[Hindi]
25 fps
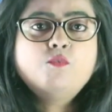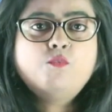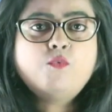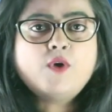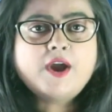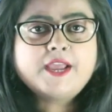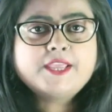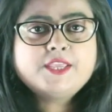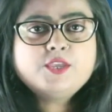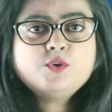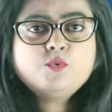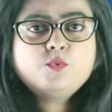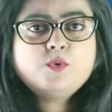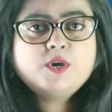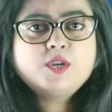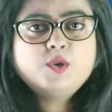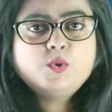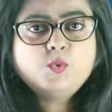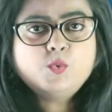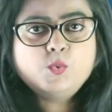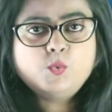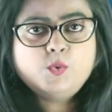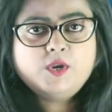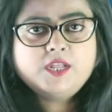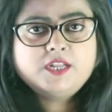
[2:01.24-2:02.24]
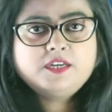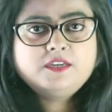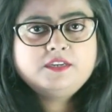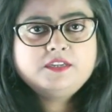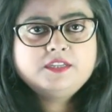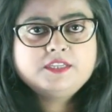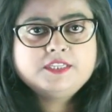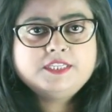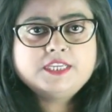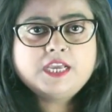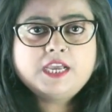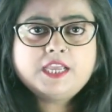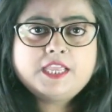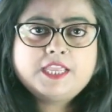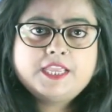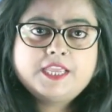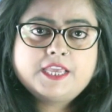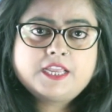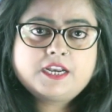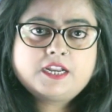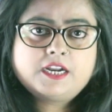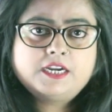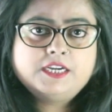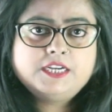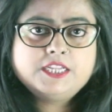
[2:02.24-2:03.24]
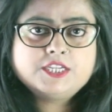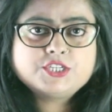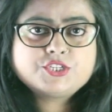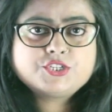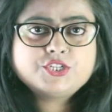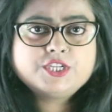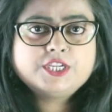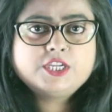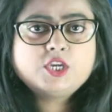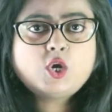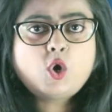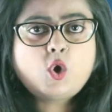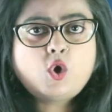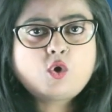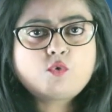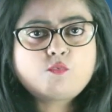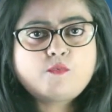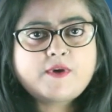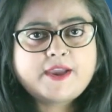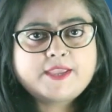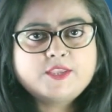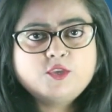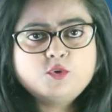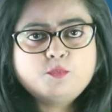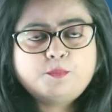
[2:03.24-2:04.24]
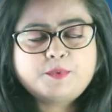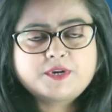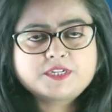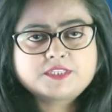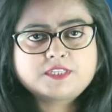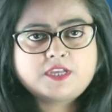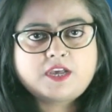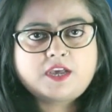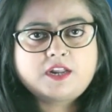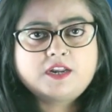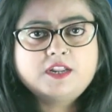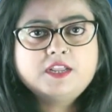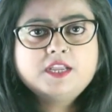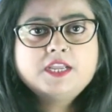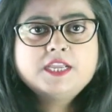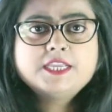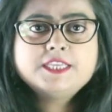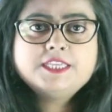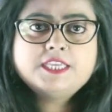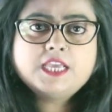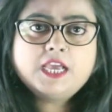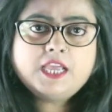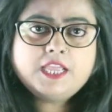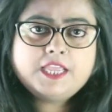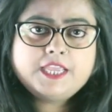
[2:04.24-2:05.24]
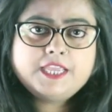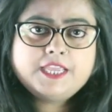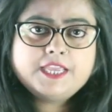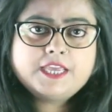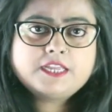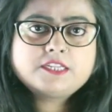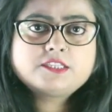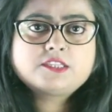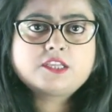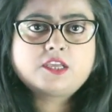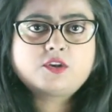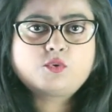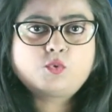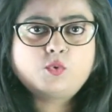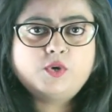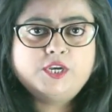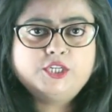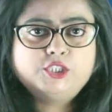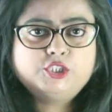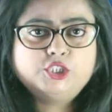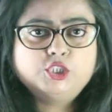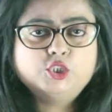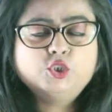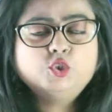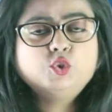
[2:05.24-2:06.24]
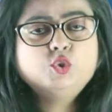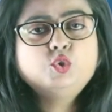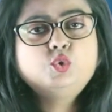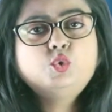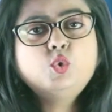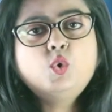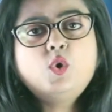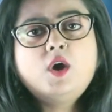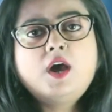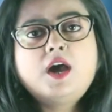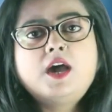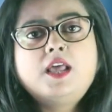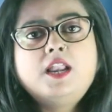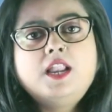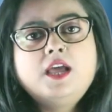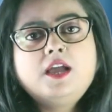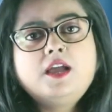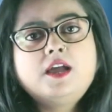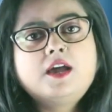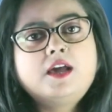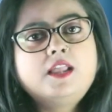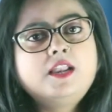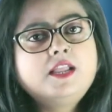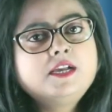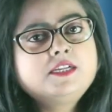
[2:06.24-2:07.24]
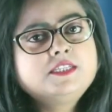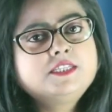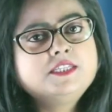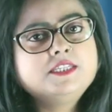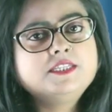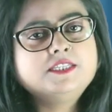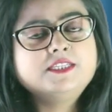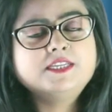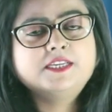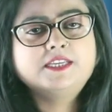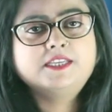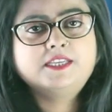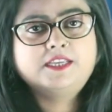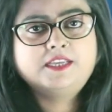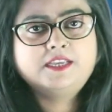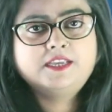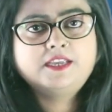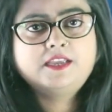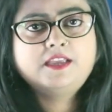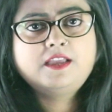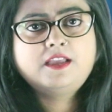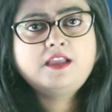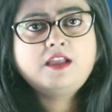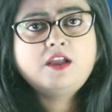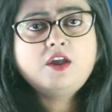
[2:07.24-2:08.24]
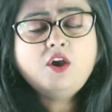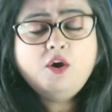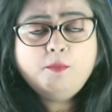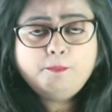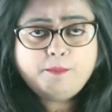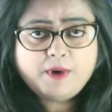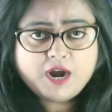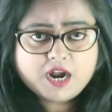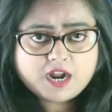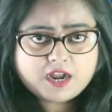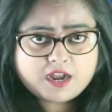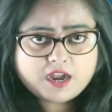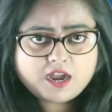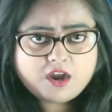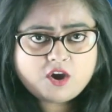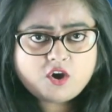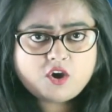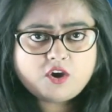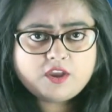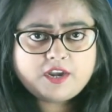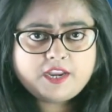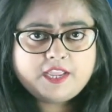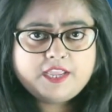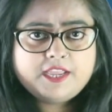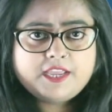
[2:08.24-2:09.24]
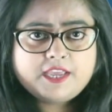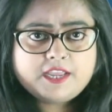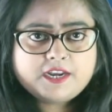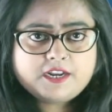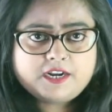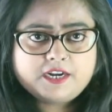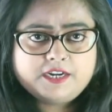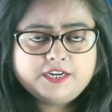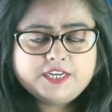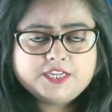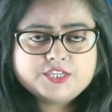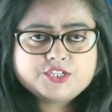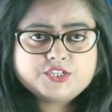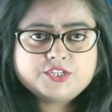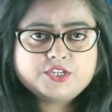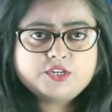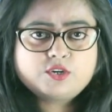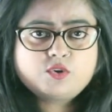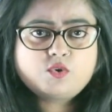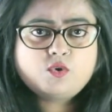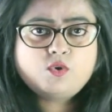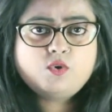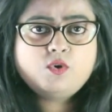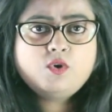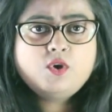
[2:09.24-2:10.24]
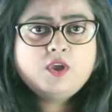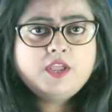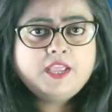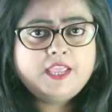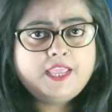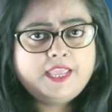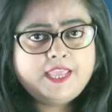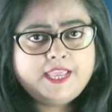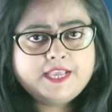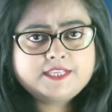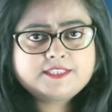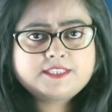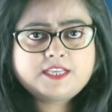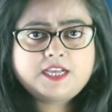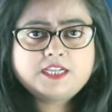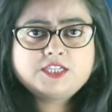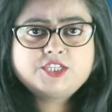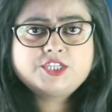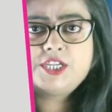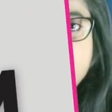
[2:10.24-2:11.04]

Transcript: वायु अनुकूलन या एयर कंडीशनिंग और वायु प्रसार या एयर सर्कुलेशन दो अलग अलग चीजें हैं पंखा और एयर कंडीशनर को एक साथ